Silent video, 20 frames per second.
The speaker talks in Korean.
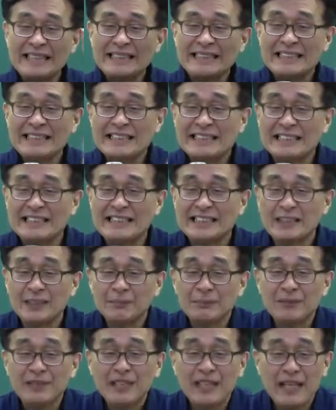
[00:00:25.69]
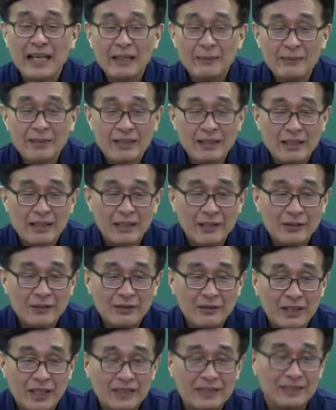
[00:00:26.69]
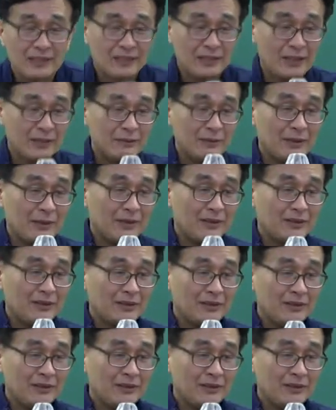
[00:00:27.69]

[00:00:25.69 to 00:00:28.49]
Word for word: 직접 개입일까요? 간접 개입일까요?